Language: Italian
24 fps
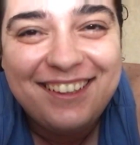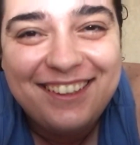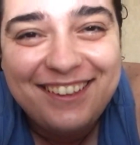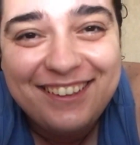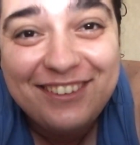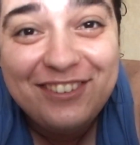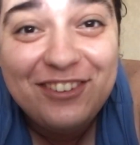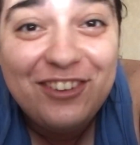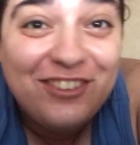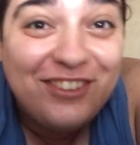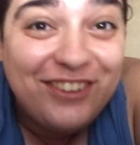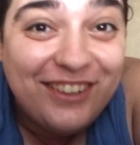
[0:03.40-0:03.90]

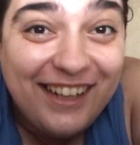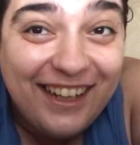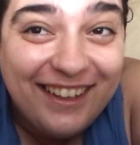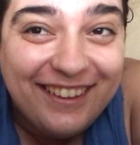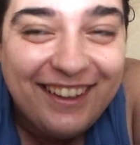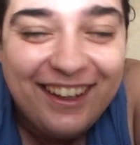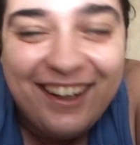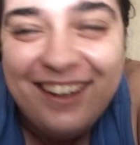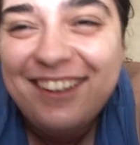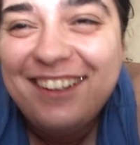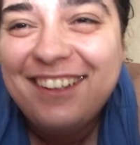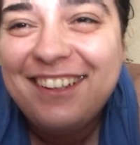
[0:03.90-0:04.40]
non di
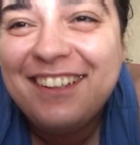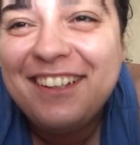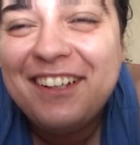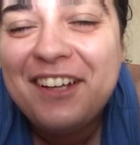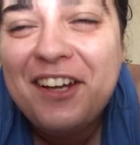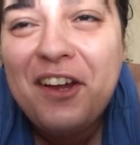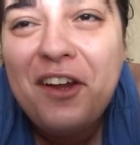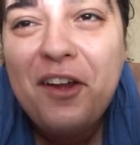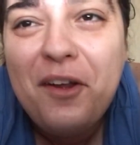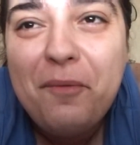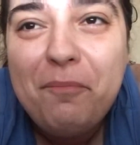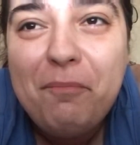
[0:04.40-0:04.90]
Natale,
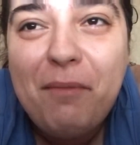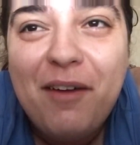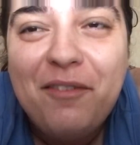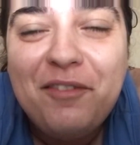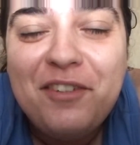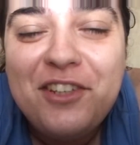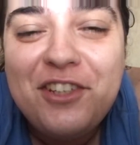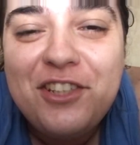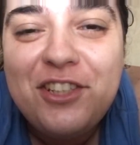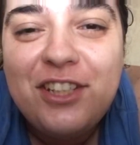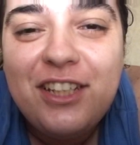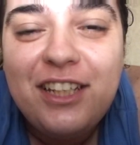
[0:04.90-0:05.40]
ma
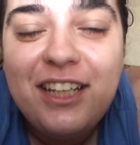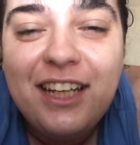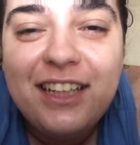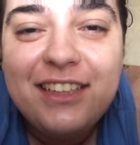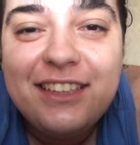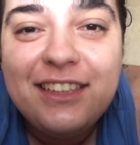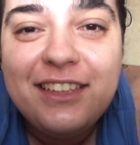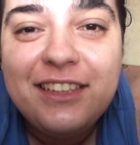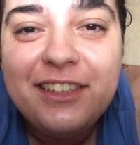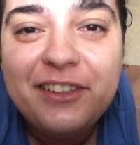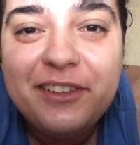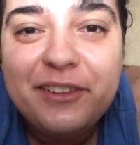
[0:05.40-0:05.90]
vigilia
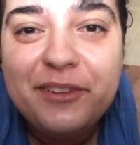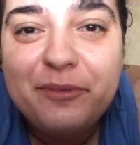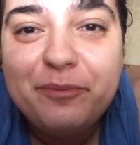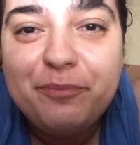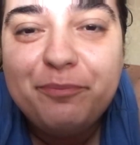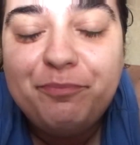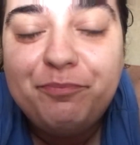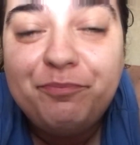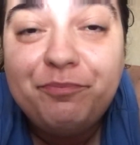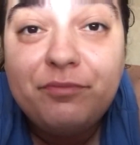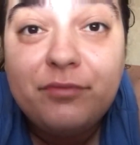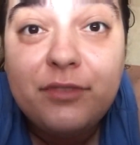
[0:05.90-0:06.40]
di,
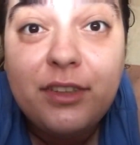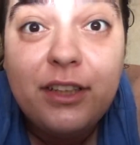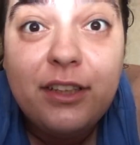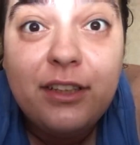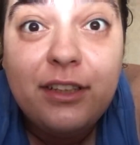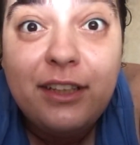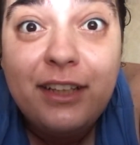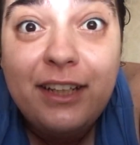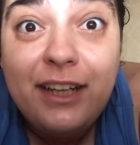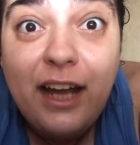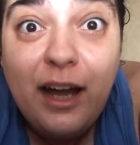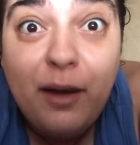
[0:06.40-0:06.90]

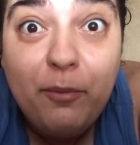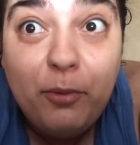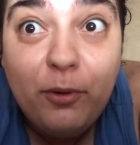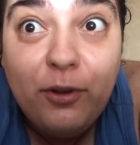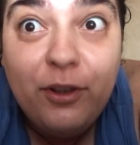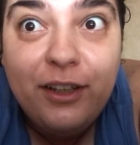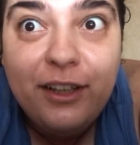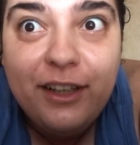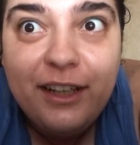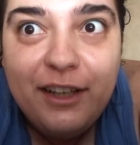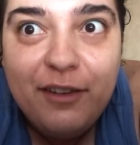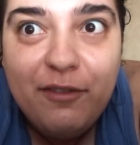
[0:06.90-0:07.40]
di
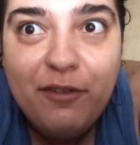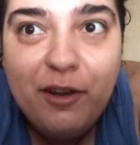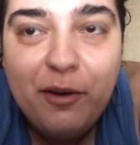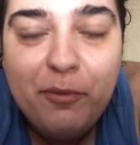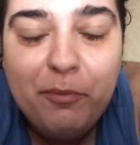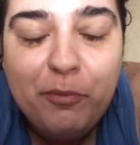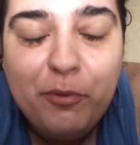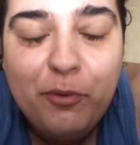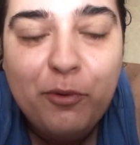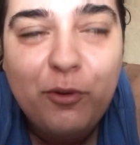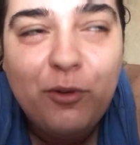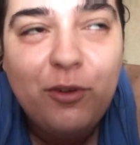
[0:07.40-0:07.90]

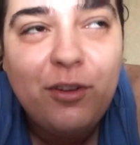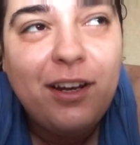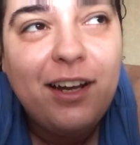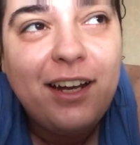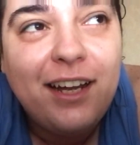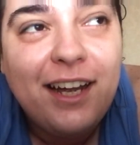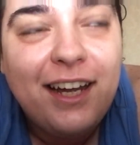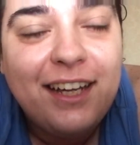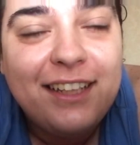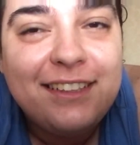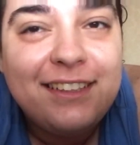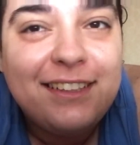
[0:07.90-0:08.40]
Napoli-Liverpool
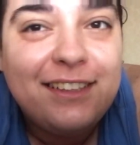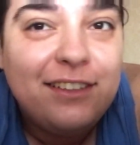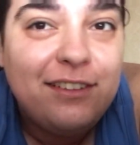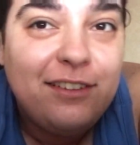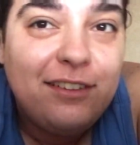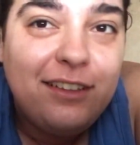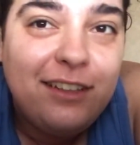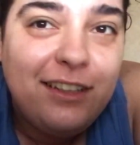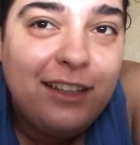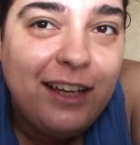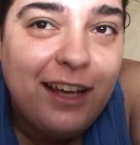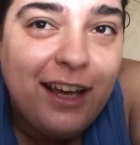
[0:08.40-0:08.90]

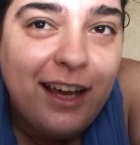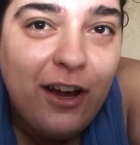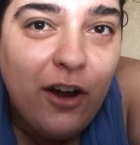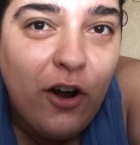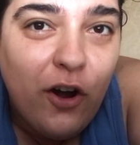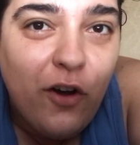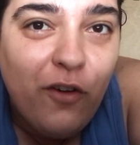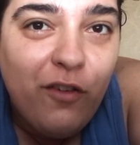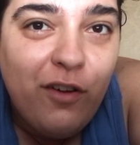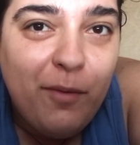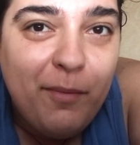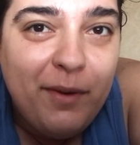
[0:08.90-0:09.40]
ragazzi,
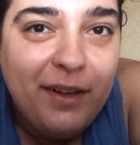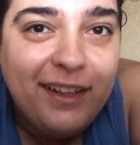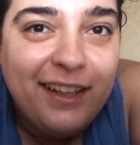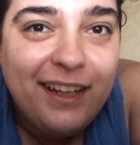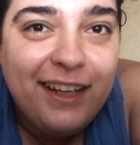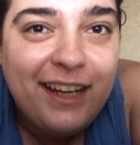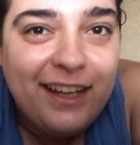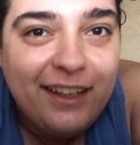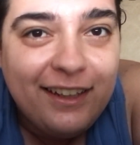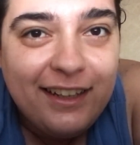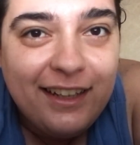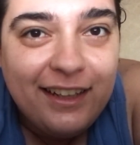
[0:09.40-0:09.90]
ovviamente
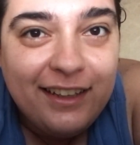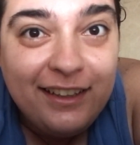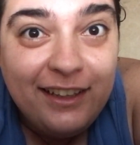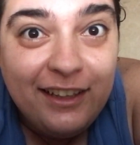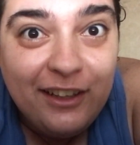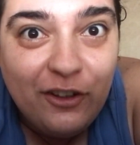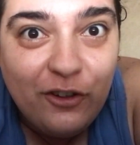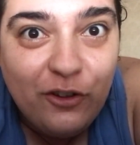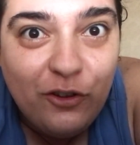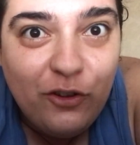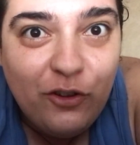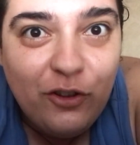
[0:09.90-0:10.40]
neanche a
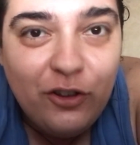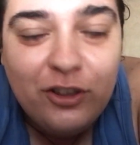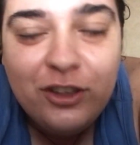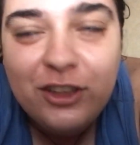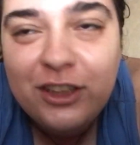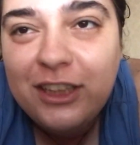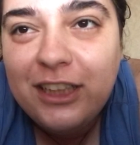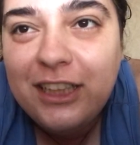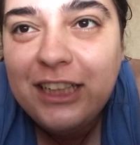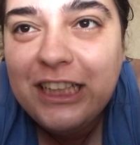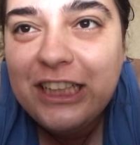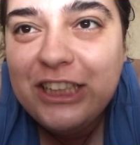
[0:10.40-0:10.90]
dirlo,
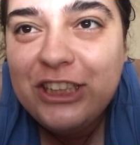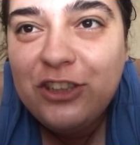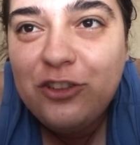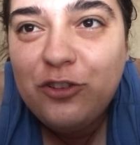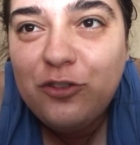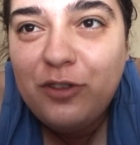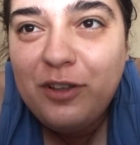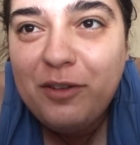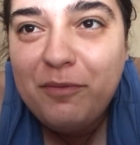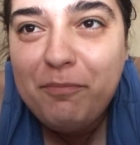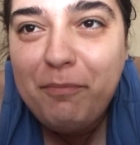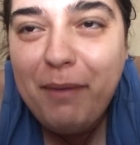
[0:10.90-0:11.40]
ci
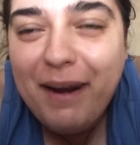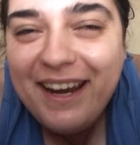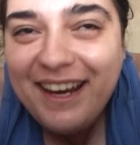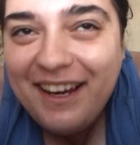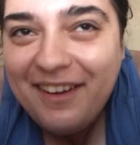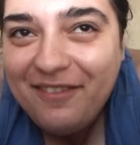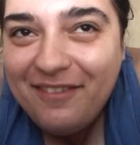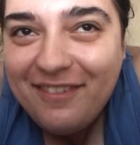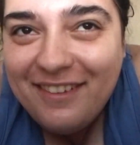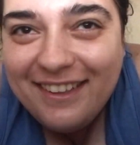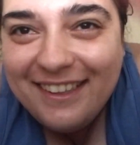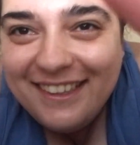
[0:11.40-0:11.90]
sono i
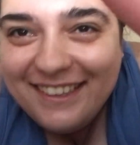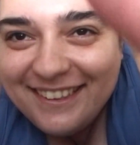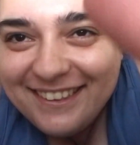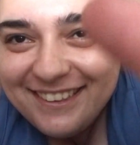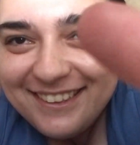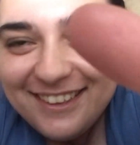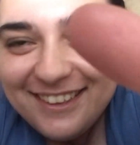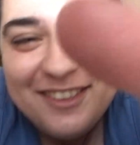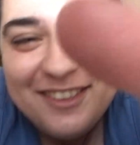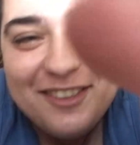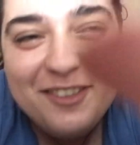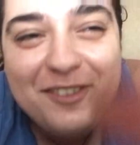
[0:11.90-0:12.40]
brividi
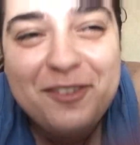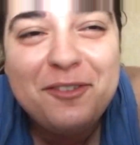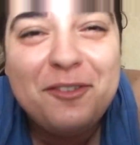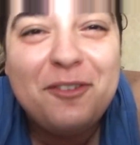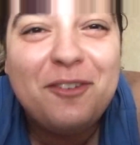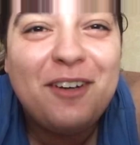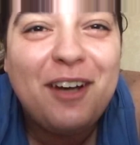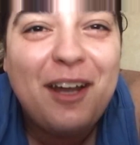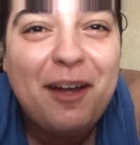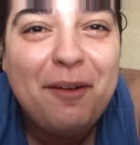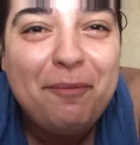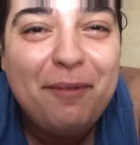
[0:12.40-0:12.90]

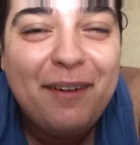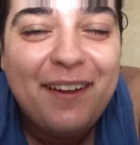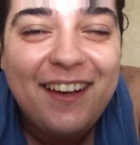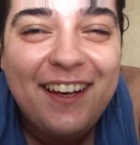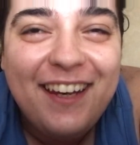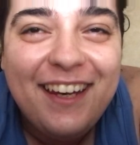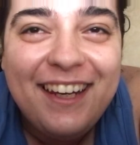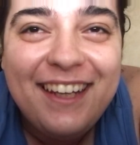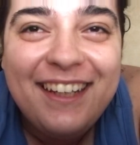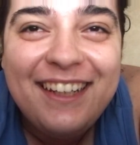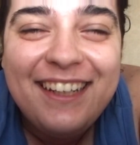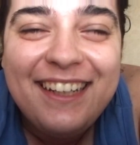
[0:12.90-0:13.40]
sulla
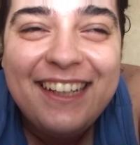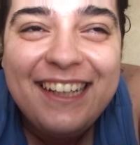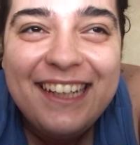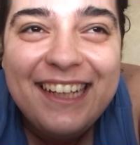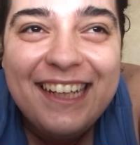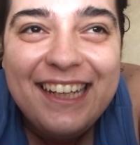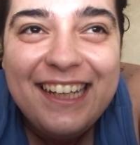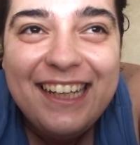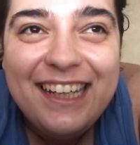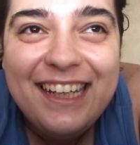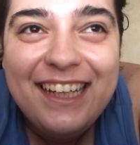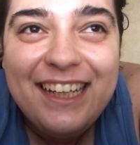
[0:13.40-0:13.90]
pelle
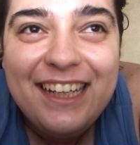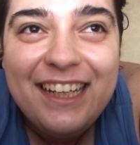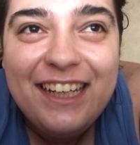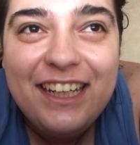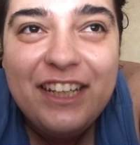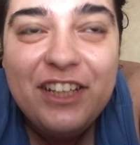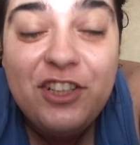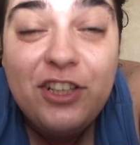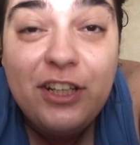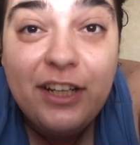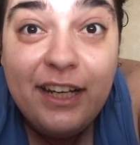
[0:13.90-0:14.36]
e c'è